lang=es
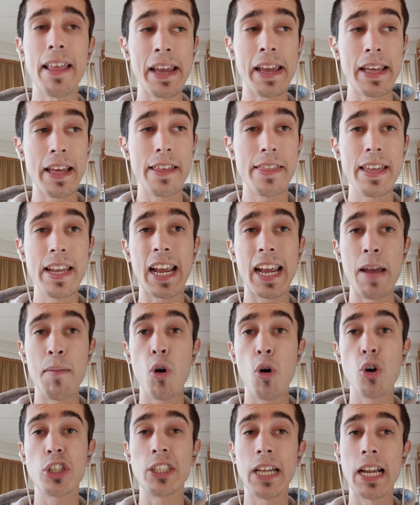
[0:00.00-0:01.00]
Hay que decir que
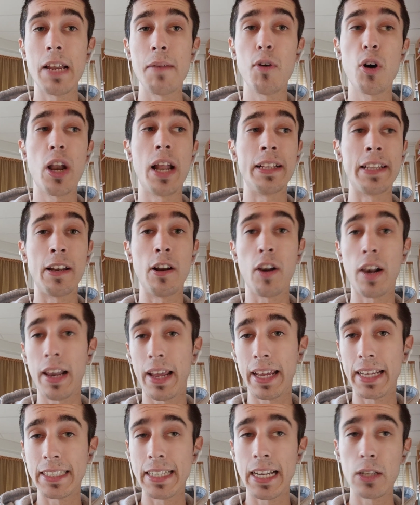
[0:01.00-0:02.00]
Vox ya llevó la anterior
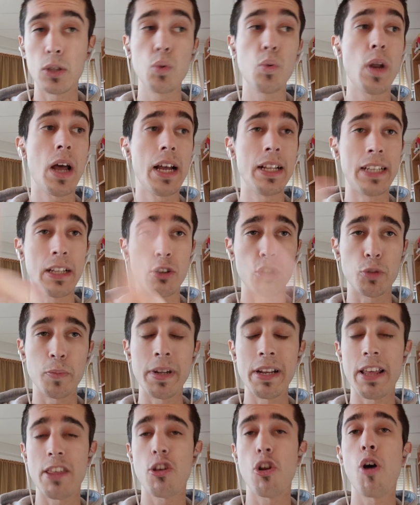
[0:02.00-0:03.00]
legislatura, de
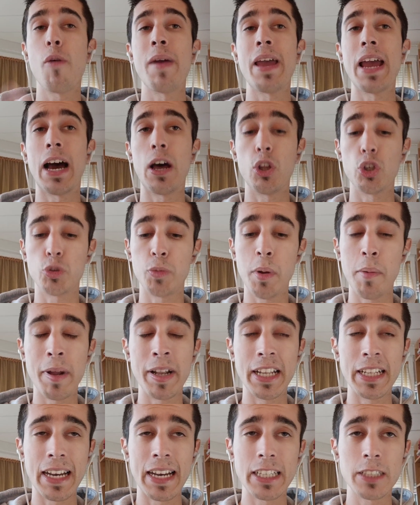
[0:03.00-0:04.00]
2019 a
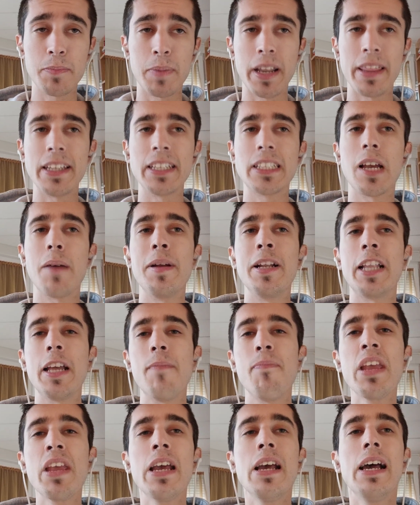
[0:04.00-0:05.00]
2023, precisamente